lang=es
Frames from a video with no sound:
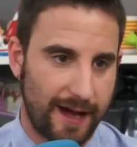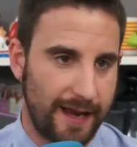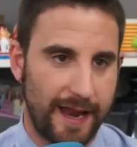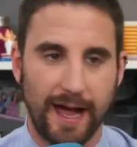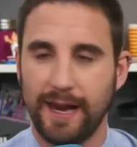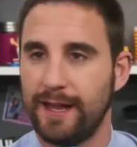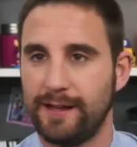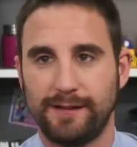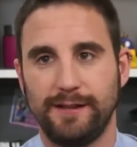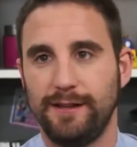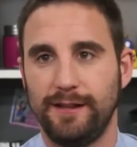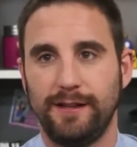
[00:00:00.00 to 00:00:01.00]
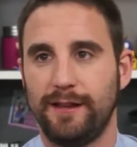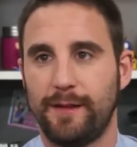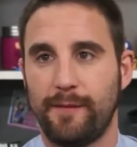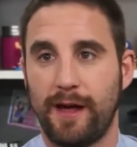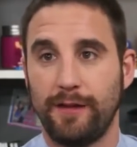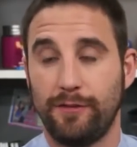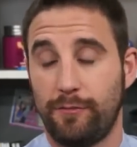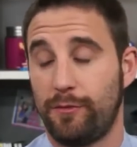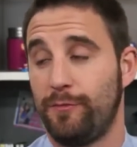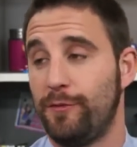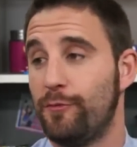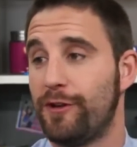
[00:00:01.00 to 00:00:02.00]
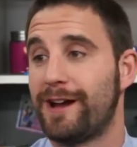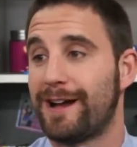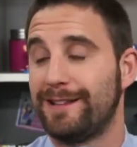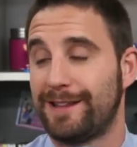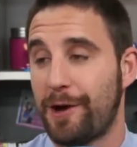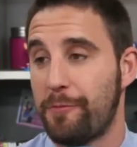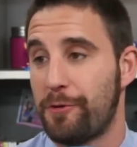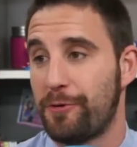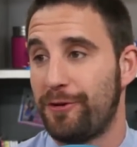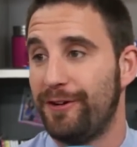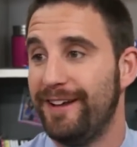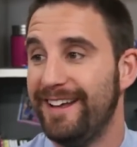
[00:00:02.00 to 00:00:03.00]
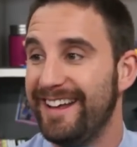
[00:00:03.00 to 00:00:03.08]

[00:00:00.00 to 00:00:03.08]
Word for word: canales y demás. Yo por mí me hubiera encantado, pero bueno.